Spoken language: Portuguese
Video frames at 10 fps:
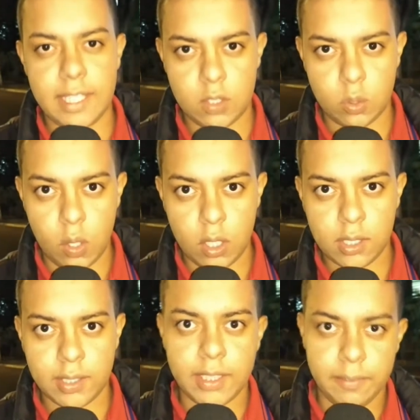na
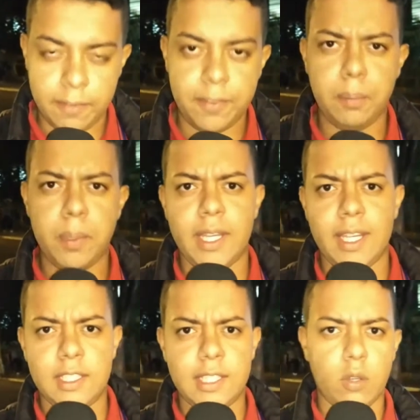escola da TV FIB
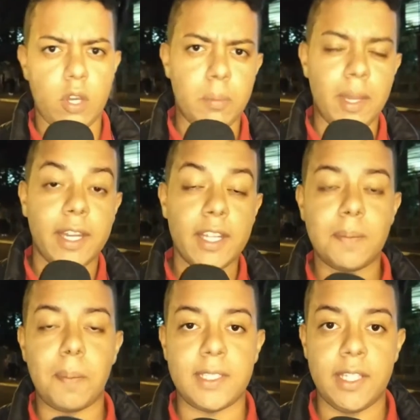realiza agora uma
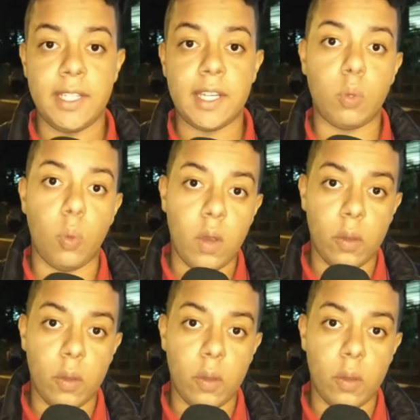grande parceria com